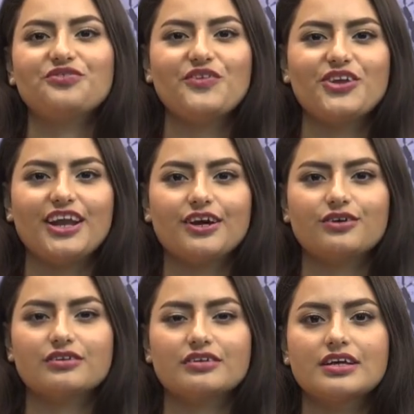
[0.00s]
Fabiola
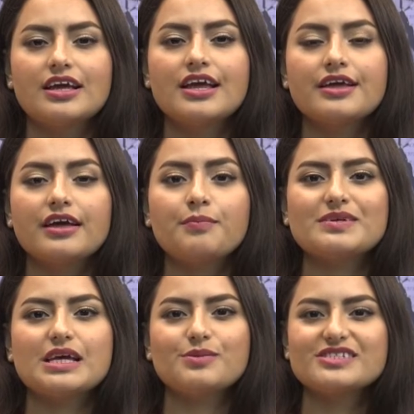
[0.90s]
Aragón.
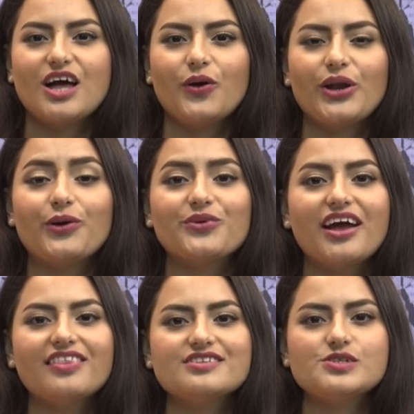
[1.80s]
Empezamos ahora
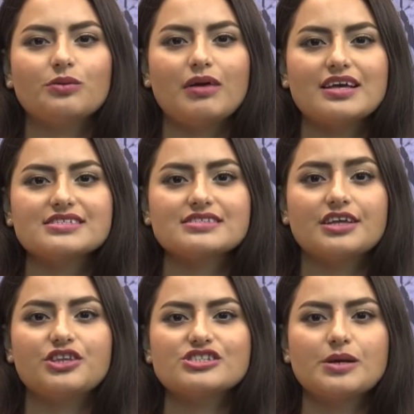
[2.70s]
una edición más
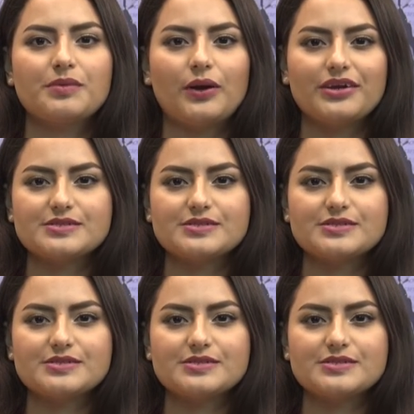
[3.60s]
de News of Now en